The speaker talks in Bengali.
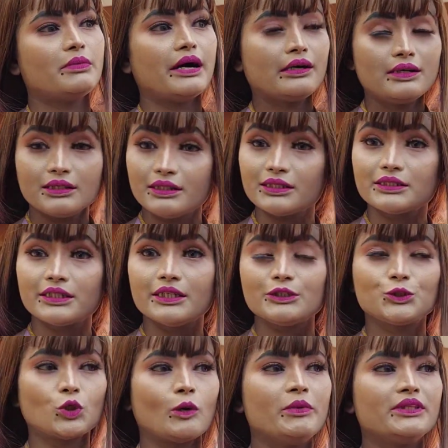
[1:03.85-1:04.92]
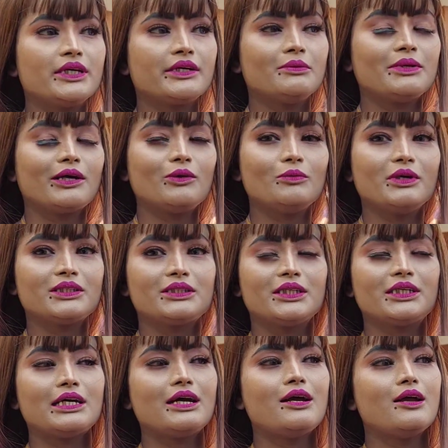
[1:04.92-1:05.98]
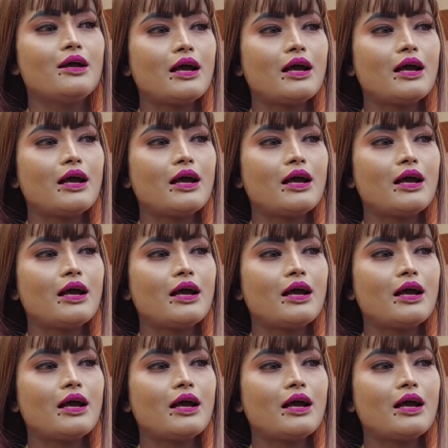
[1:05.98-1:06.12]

বাংলাদেশে সবাই তাকে ভালোবাসে এরা